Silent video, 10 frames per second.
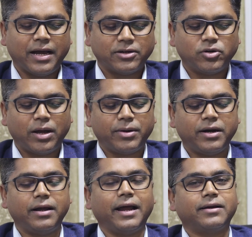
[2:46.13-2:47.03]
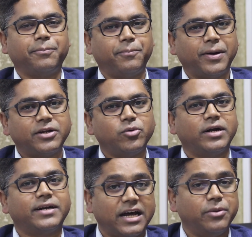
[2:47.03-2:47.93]
তার জন্য আমরা একটা
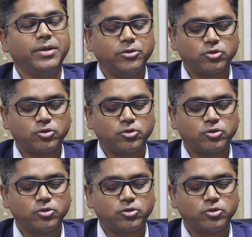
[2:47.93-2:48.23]
পার্টিকুলার টার্ম